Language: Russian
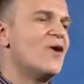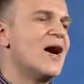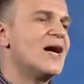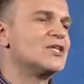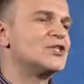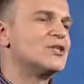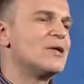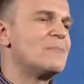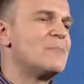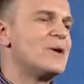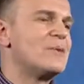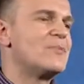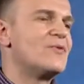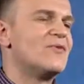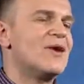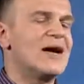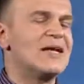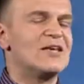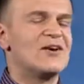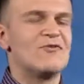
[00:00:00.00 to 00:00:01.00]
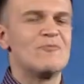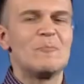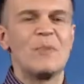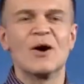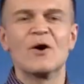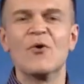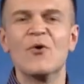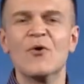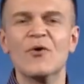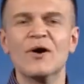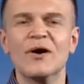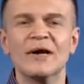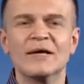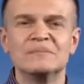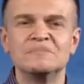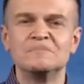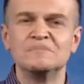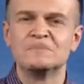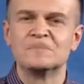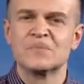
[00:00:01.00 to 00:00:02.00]
важно пребывание в
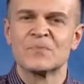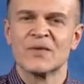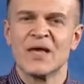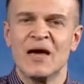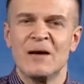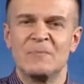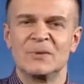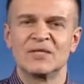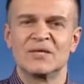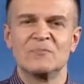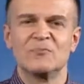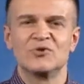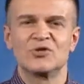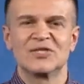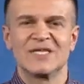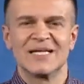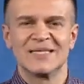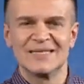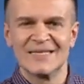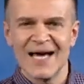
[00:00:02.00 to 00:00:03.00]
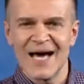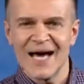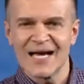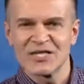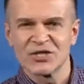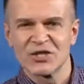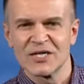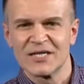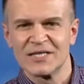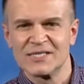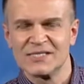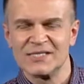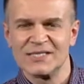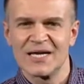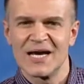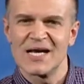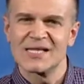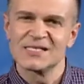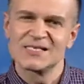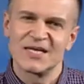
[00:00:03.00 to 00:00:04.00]
покое? Потому что наша
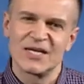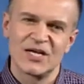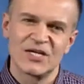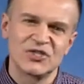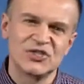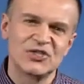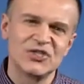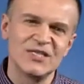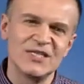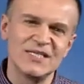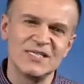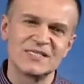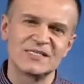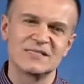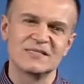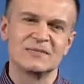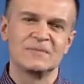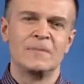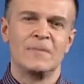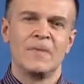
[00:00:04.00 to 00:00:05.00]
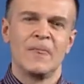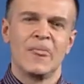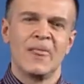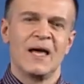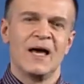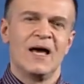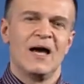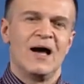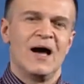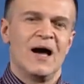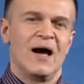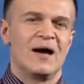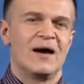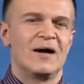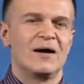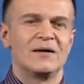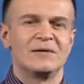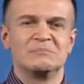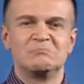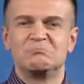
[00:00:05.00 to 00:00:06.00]
христианская жизнь
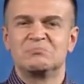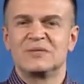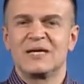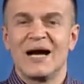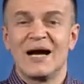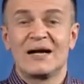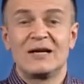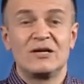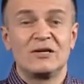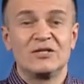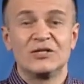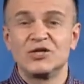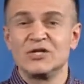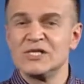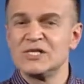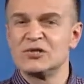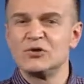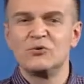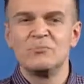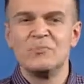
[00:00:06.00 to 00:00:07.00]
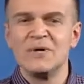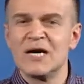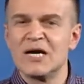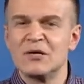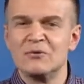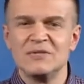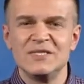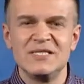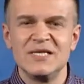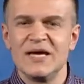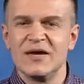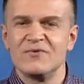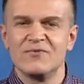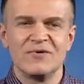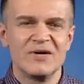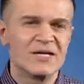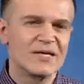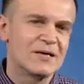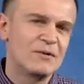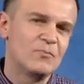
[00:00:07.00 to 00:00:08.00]
а, как жизнь любых людей.
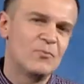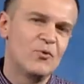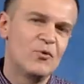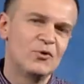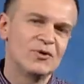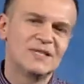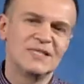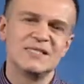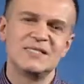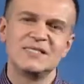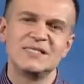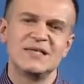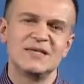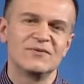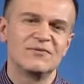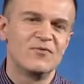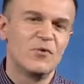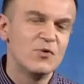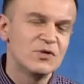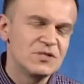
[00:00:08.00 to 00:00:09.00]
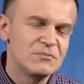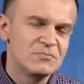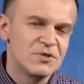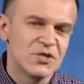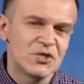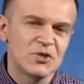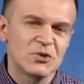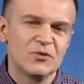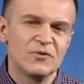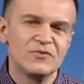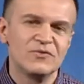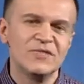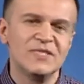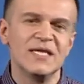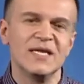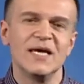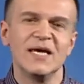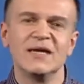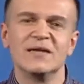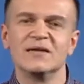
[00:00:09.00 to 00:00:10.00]
Вы работаете 8 часов в
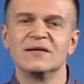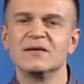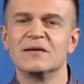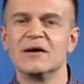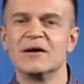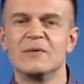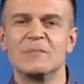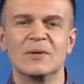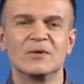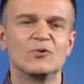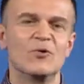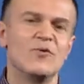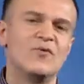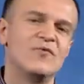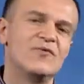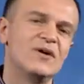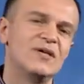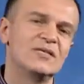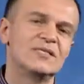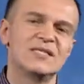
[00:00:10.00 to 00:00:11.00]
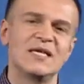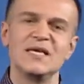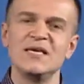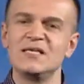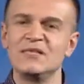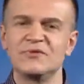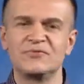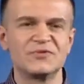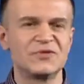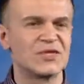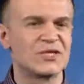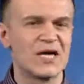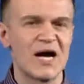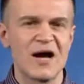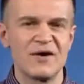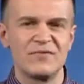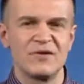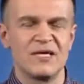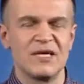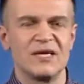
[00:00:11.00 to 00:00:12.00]
день, потом вы стоите в
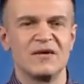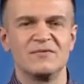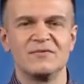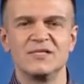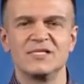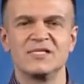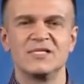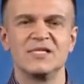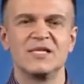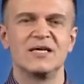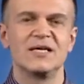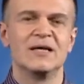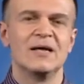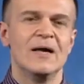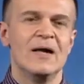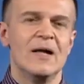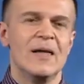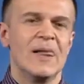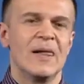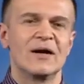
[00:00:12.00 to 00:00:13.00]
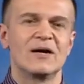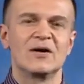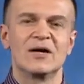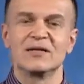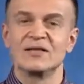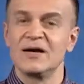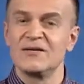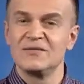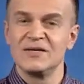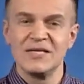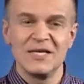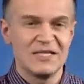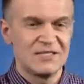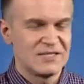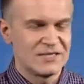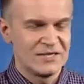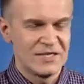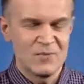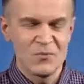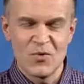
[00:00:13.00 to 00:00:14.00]
трафике везде, а когда вы
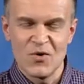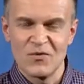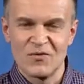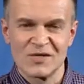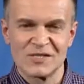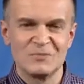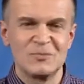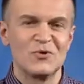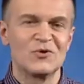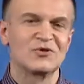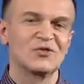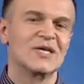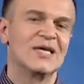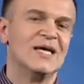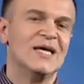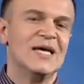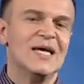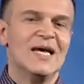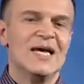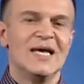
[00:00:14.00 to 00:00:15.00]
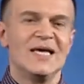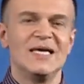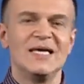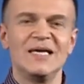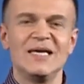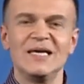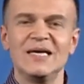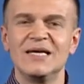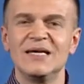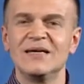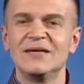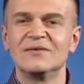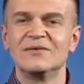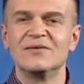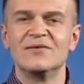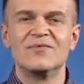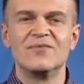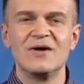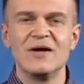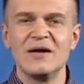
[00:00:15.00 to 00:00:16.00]
едете домой, возможно. И
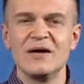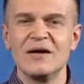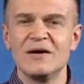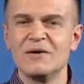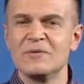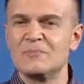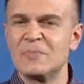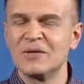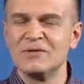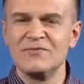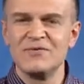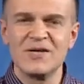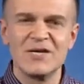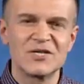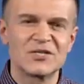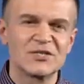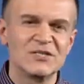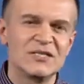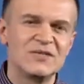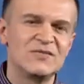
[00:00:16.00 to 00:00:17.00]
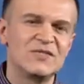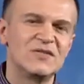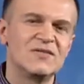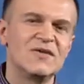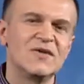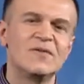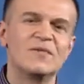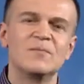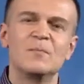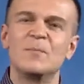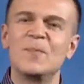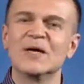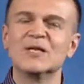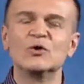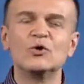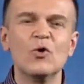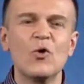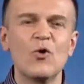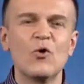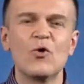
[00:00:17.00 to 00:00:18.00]
вы подвержены всего
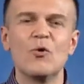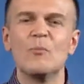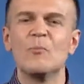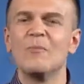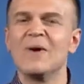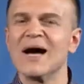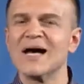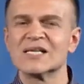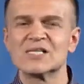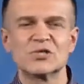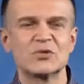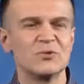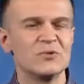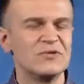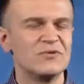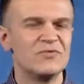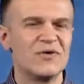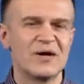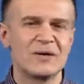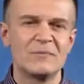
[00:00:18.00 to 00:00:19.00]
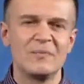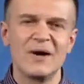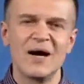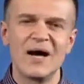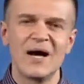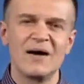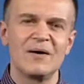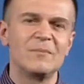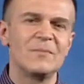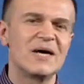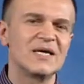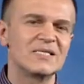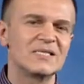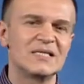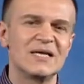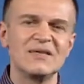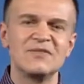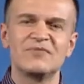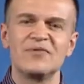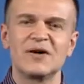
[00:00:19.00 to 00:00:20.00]
потоку массу информа
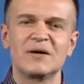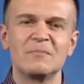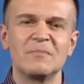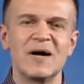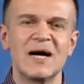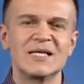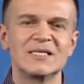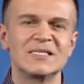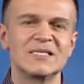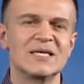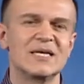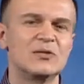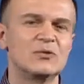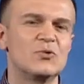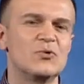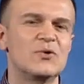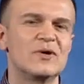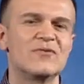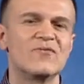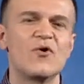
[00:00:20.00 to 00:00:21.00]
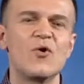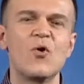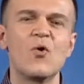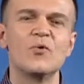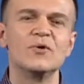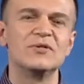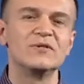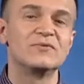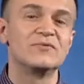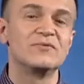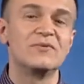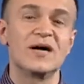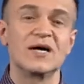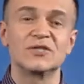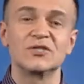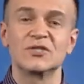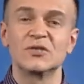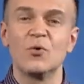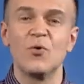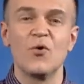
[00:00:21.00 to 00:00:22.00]
масса информации, которая входит в
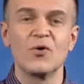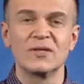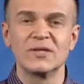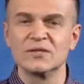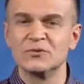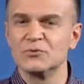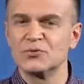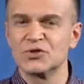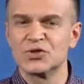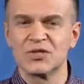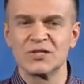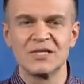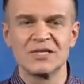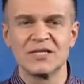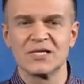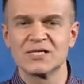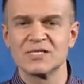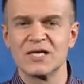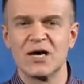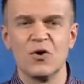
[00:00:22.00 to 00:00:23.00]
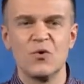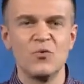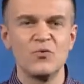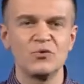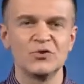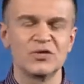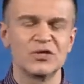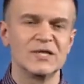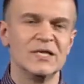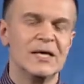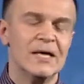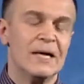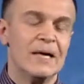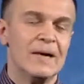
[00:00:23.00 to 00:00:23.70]
ваши окна души, глаза, уши.